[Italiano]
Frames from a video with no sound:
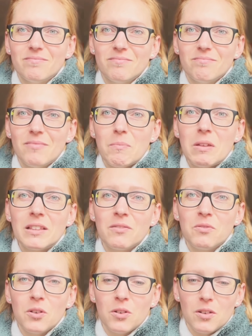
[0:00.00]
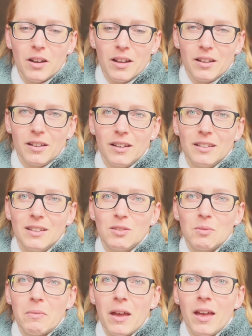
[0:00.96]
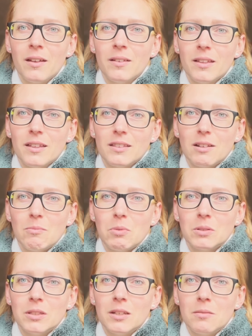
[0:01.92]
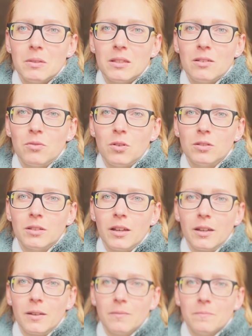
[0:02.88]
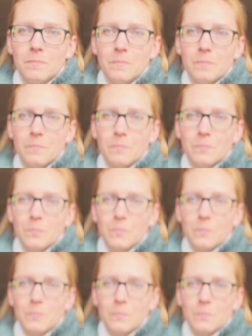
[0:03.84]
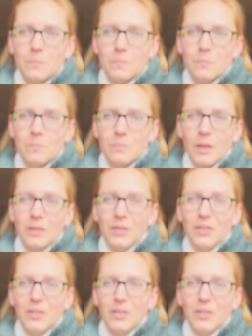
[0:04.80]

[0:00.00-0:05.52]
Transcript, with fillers: ma metti a fuoco, eh, adesso me tra un po' ti rimette a fuoco te. Ecco,